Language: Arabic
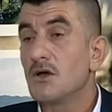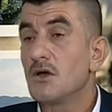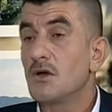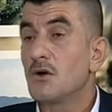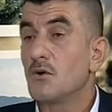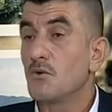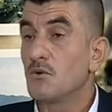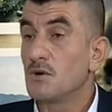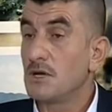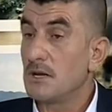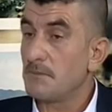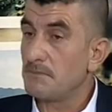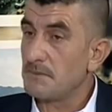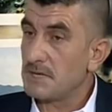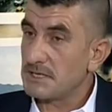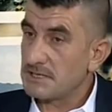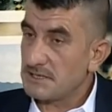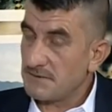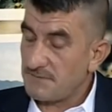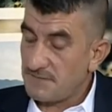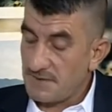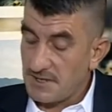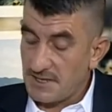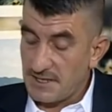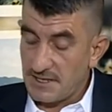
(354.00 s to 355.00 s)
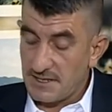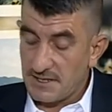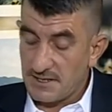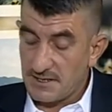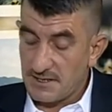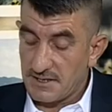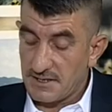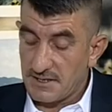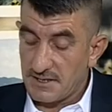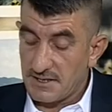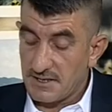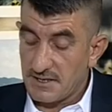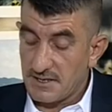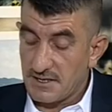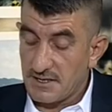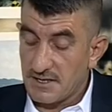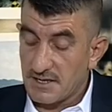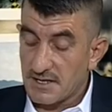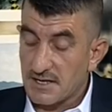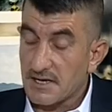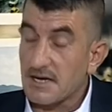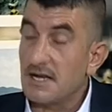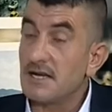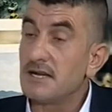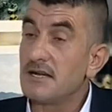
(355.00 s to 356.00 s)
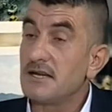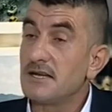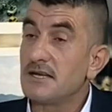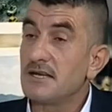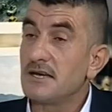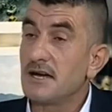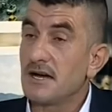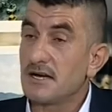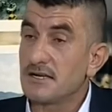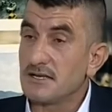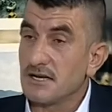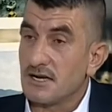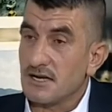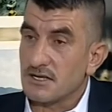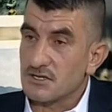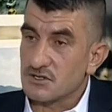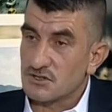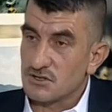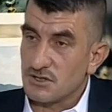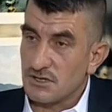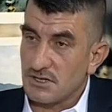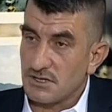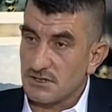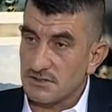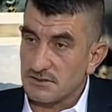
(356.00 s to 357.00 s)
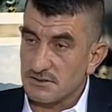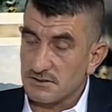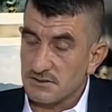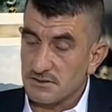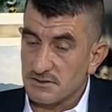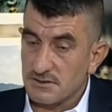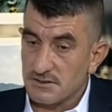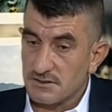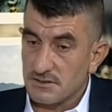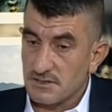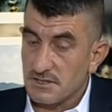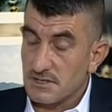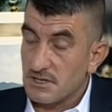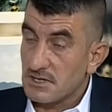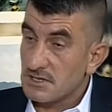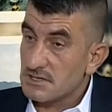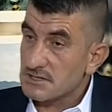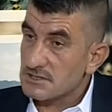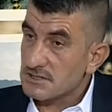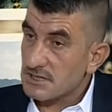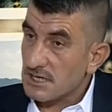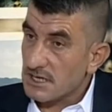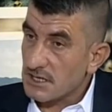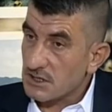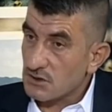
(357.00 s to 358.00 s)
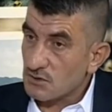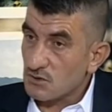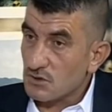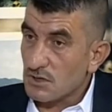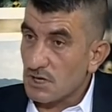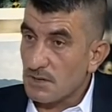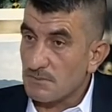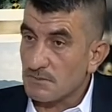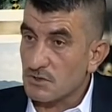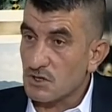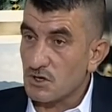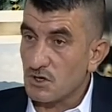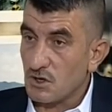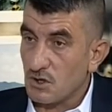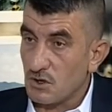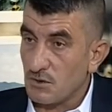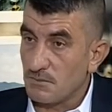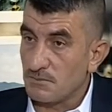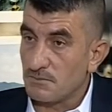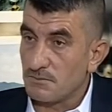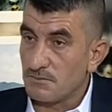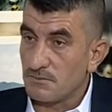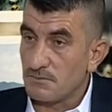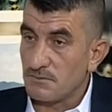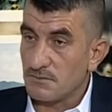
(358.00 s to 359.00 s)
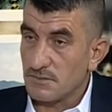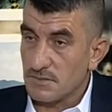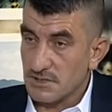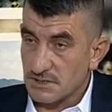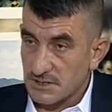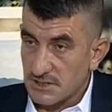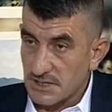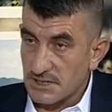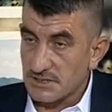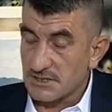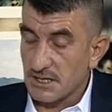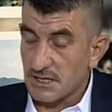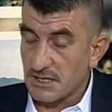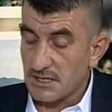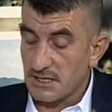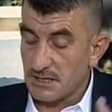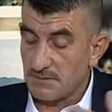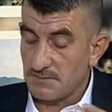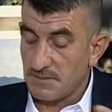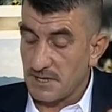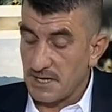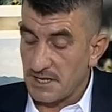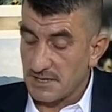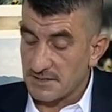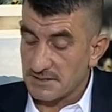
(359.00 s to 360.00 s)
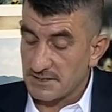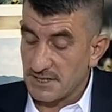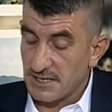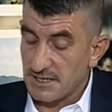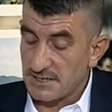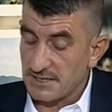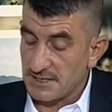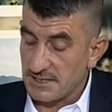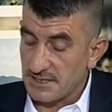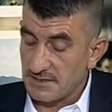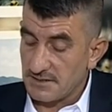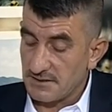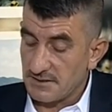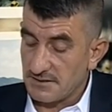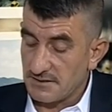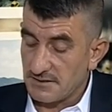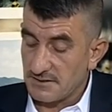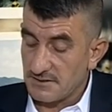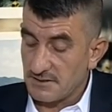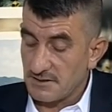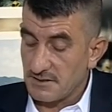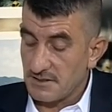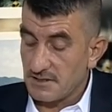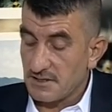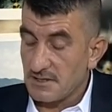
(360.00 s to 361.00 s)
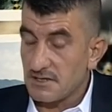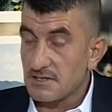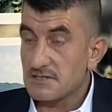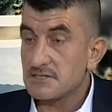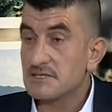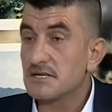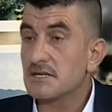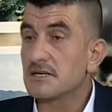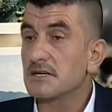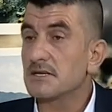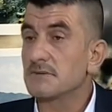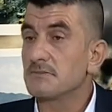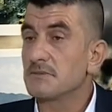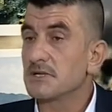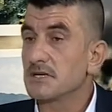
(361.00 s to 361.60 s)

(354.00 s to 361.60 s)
ولما دفي قال لي أنا عطشان سقيت خمر الحب تيضل بأحضاني سكر من